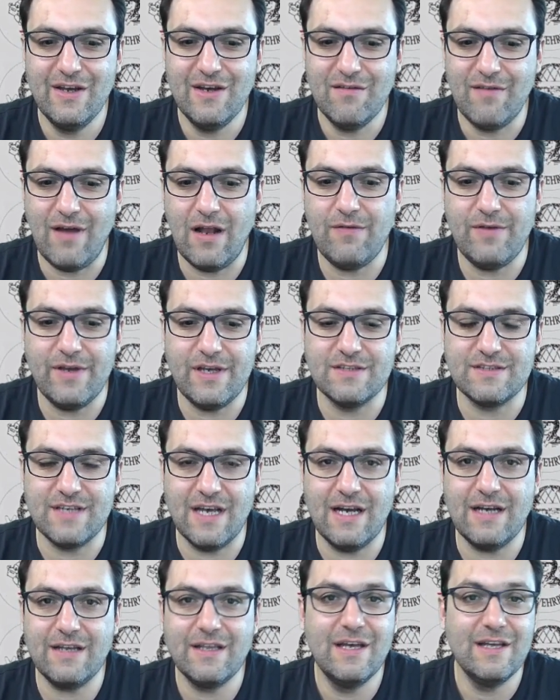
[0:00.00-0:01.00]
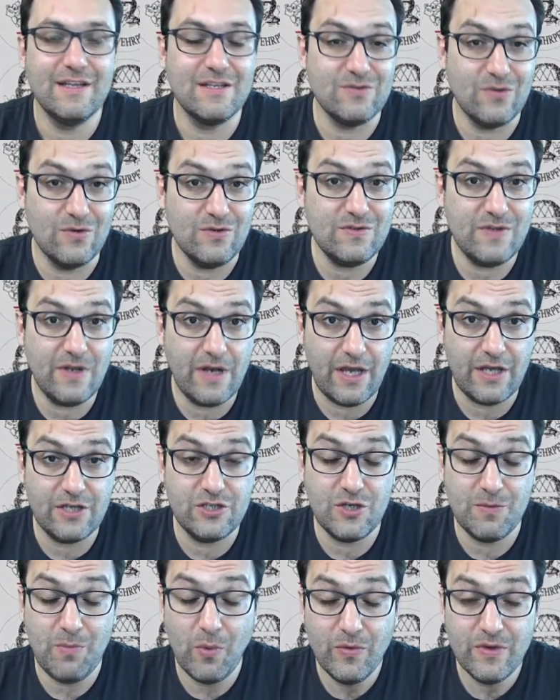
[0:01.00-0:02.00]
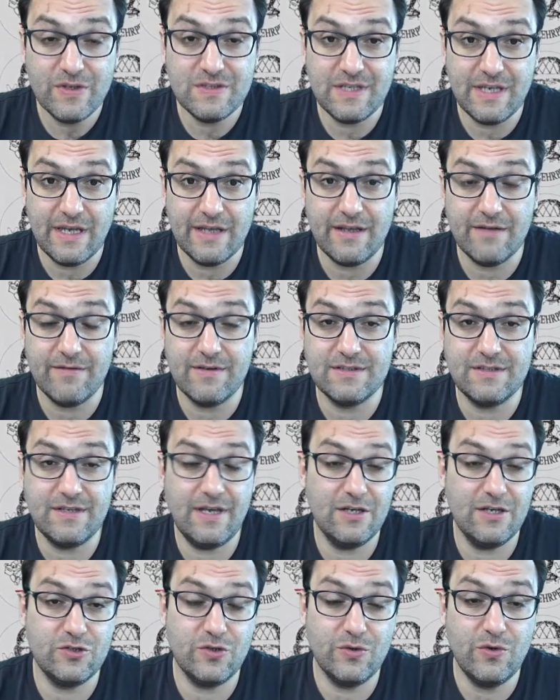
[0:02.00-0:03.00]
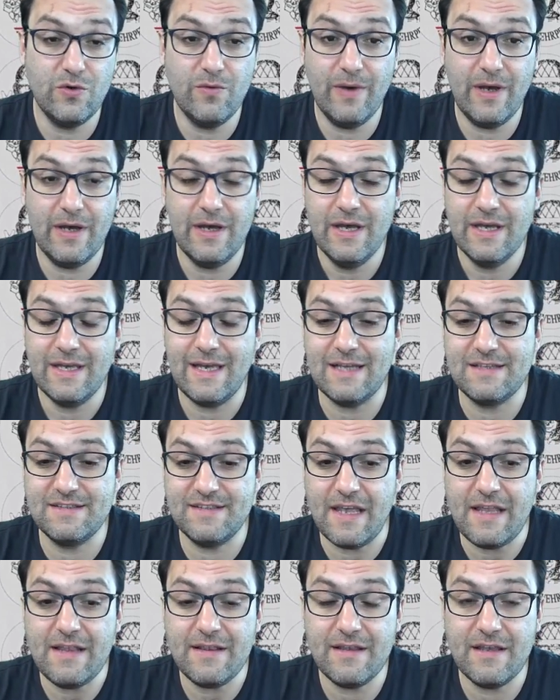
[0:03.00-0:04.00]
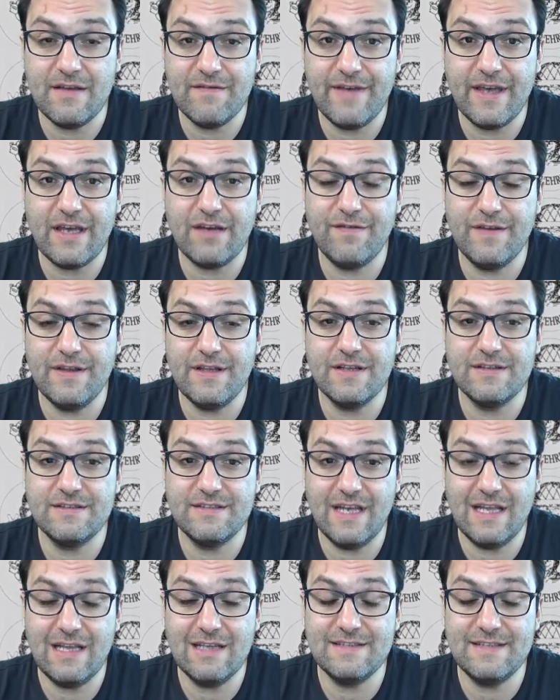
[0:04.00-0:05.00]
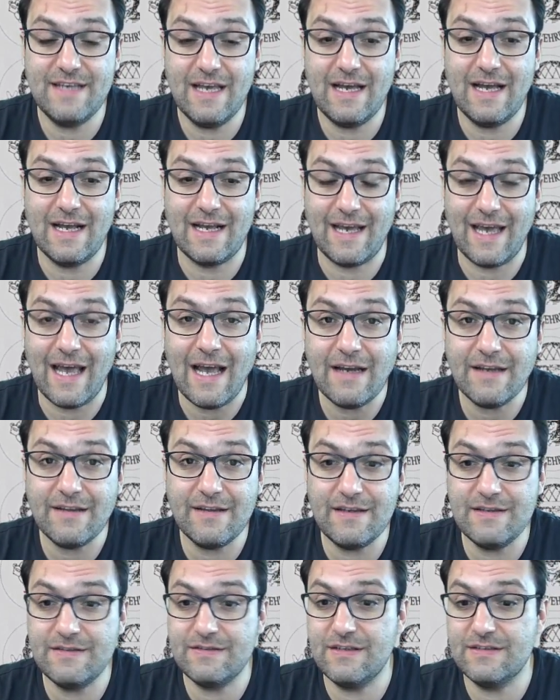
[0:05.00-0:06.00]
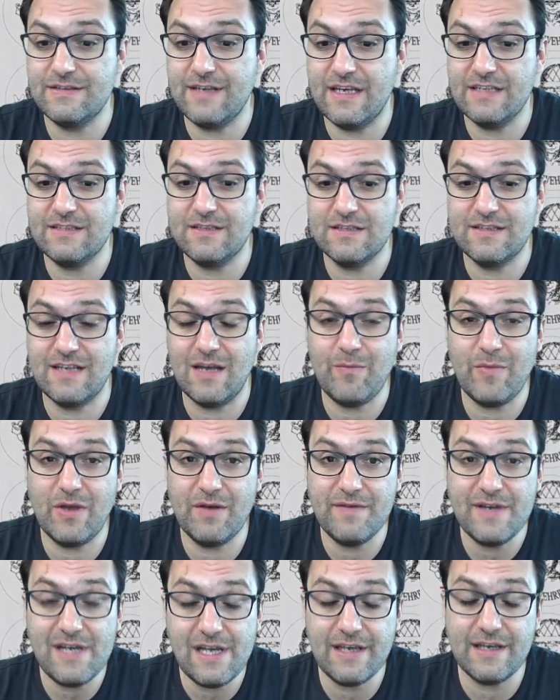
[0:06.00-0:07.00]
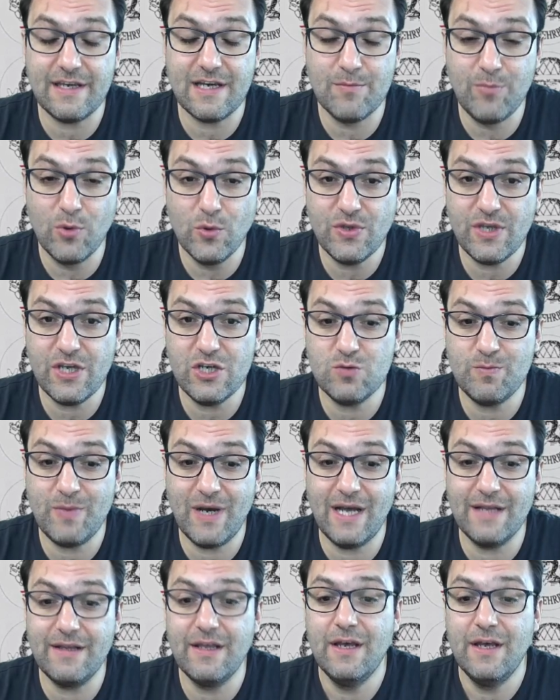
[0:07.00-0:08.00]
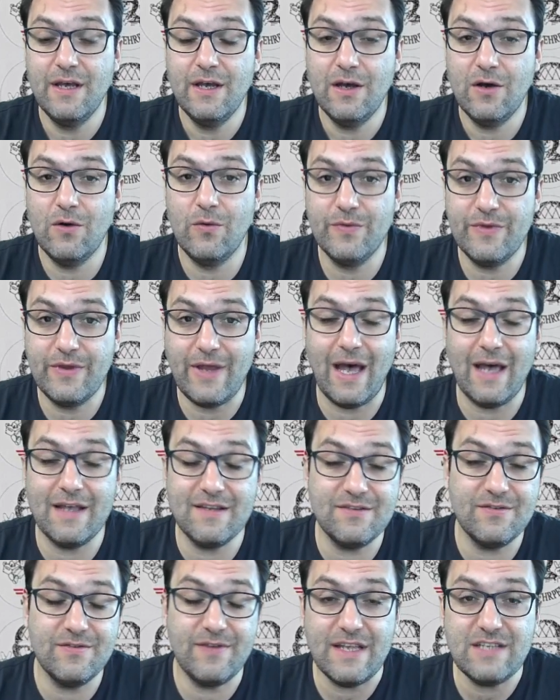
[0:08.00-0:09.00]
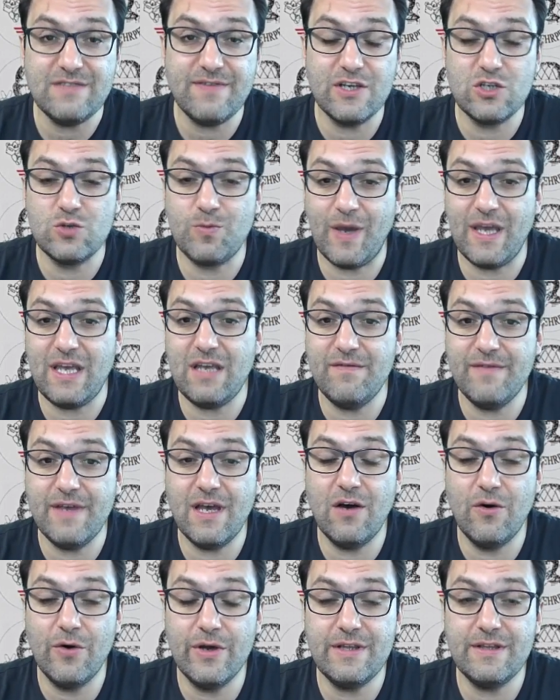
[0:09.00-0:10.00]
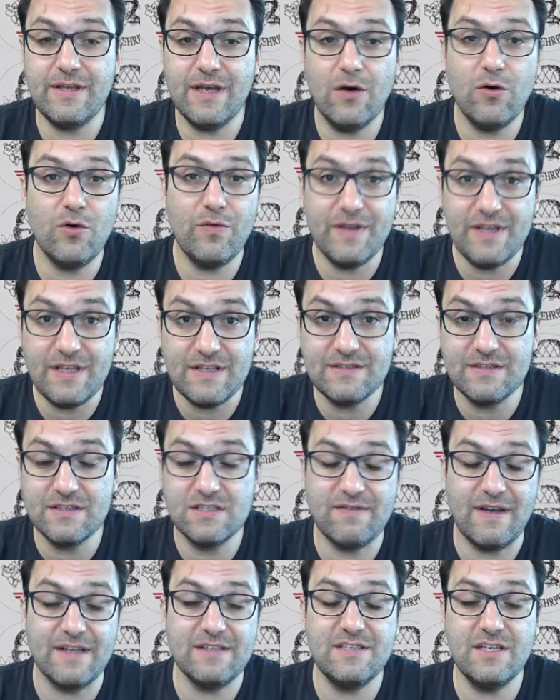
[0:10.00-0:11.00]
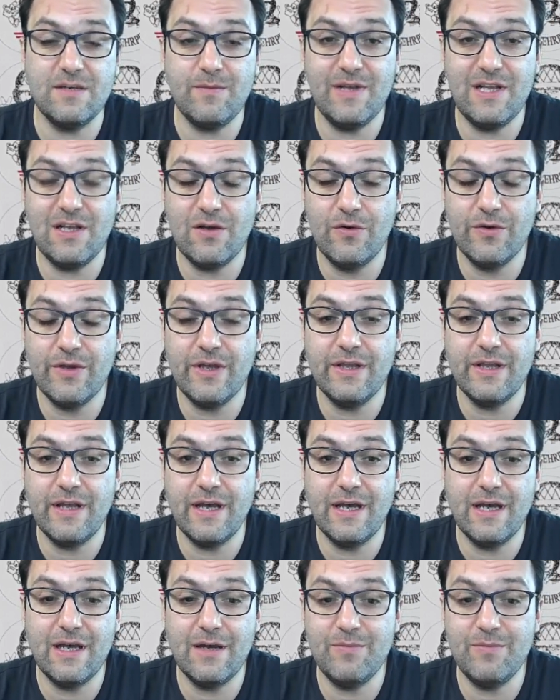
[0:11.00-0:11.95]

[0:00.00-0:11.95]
weil, wie gesagt, das österreichische Bundesheer, da was ja schon über Jahrzehnten hinweg finanziell sehr erkrankt ist, das heißt, das hat man ja wirklich kaputt gespart und da ist, deswegen sprechen wir ja heute auch mit diesen 20 Millionen äh,